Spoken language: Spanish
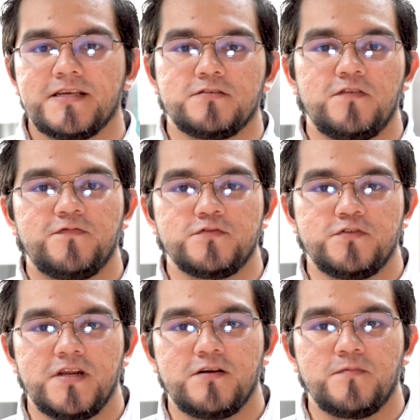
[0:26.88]
que solo
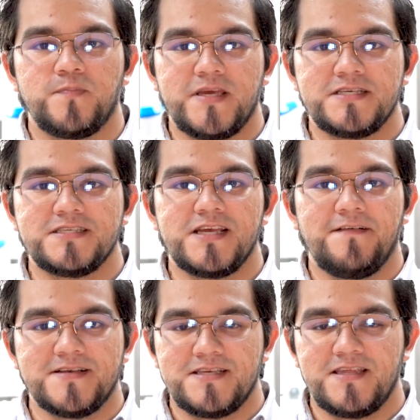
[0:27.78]
funciona con piezas
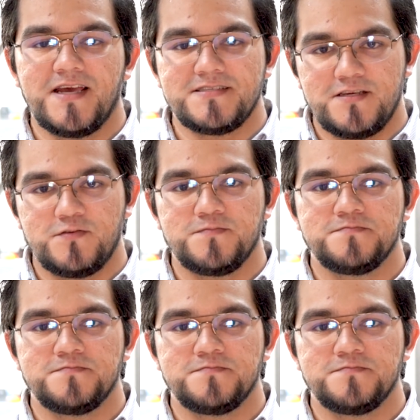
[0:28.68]
a base de acero.